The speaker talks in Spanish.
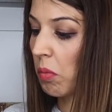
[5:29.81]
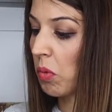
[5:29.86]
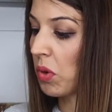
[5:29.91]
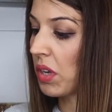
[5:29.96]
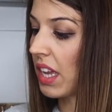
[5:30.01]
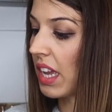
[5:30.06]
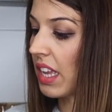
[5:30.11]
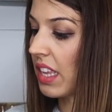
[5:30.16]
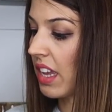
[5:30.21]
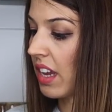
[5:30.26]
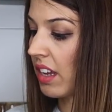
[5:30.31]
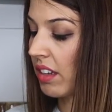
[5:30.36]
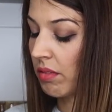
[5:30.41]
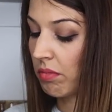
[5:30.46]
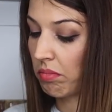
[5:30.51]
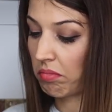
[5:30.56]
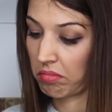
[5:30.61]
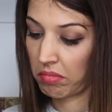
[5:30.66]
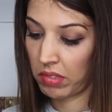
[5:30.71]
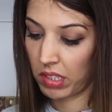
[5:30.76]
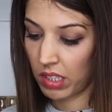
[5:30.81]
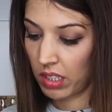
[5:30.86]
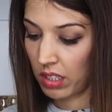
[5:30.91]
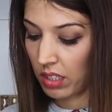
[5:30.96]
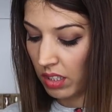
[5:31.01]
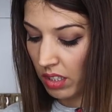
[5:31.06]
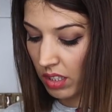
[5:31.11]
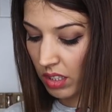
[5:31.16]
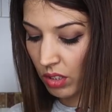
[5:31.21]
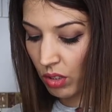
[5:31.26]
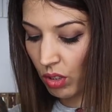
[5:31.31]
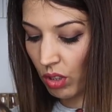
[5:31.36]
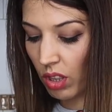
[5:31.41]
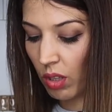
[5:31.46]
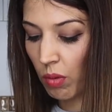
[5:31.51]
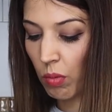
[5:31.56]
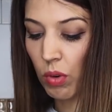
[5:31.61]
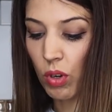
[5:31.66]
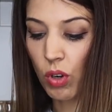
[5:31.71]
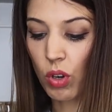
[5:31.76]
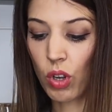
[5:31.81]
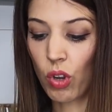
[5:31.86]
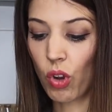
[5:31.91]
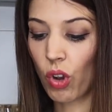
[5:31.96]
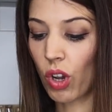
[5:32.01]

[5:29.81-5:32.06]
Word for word: muy allá. Entonces, bueno, he